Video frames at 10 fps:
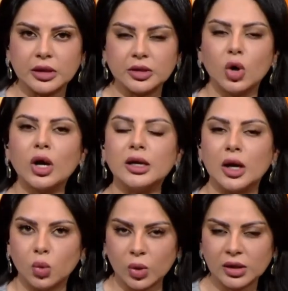النوع
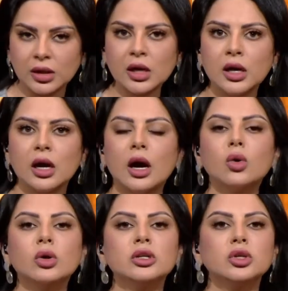الاول
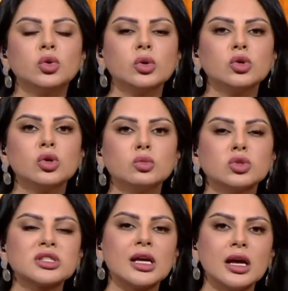او انه هو يكون
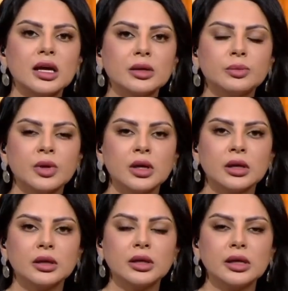مصاحب
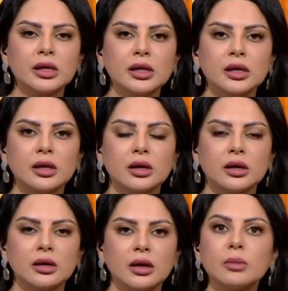
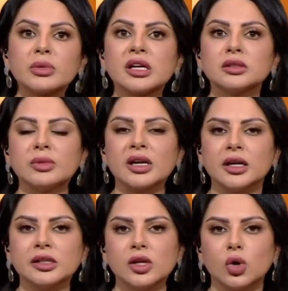لامراض
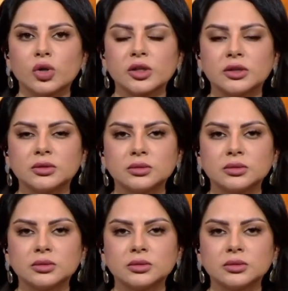مناعيه اخرى